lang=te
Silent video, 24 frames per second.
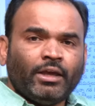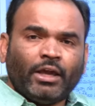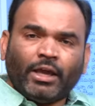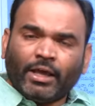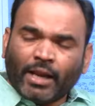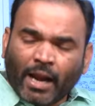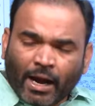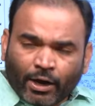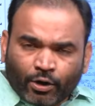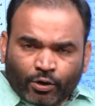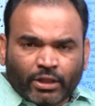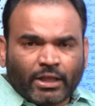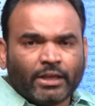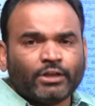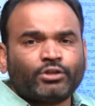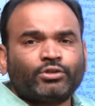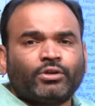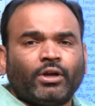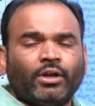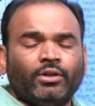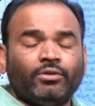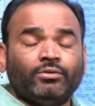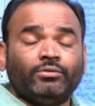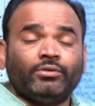ఏనాడు కూడా
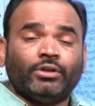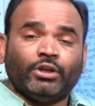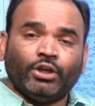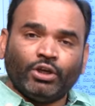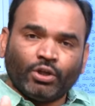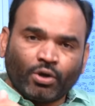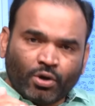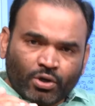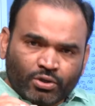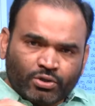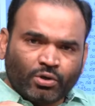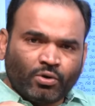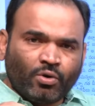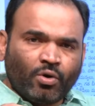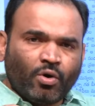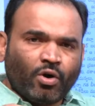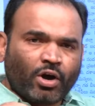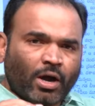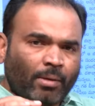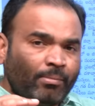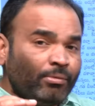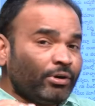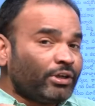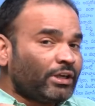తెలుసుకోలేదు ఈరోజు
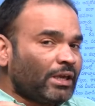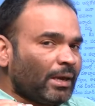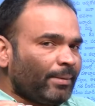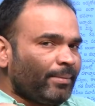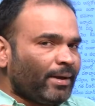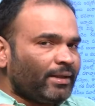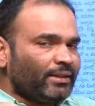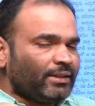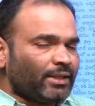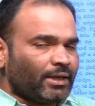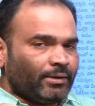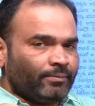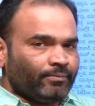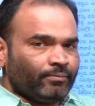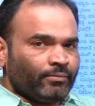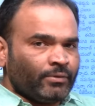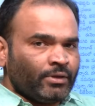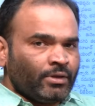ఒక ముఖ్యమంత్రి